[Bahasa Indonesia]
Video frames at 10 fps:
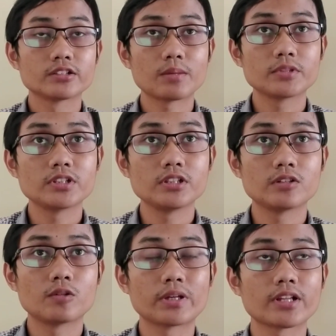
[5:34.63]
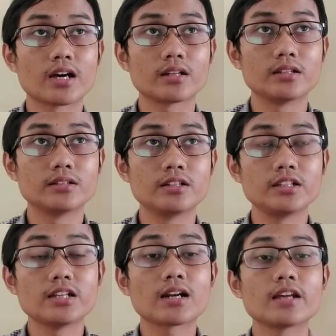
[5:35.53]
samsi oh matahari
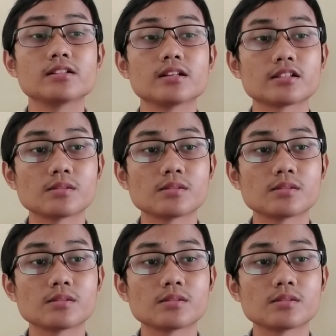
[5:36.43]
jadi yang lain yang